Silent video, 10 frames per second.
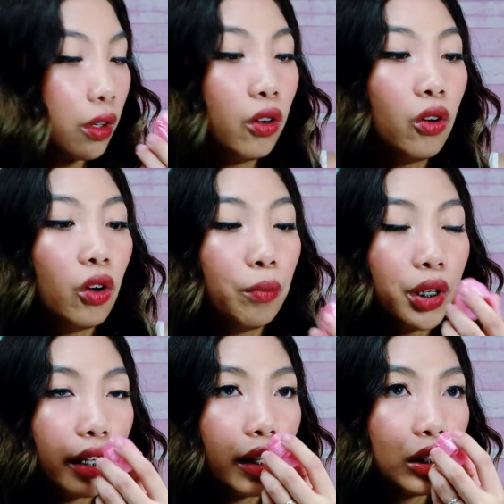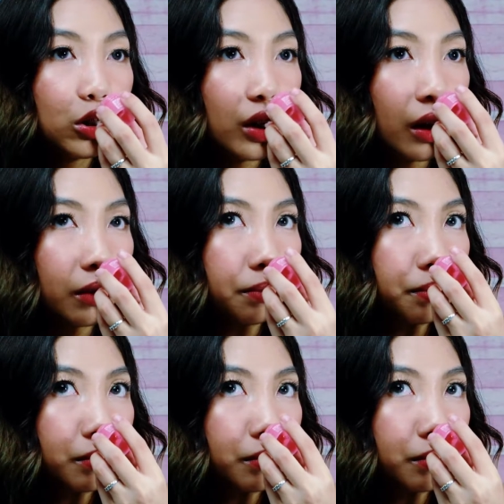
Oo, amoy candy siya.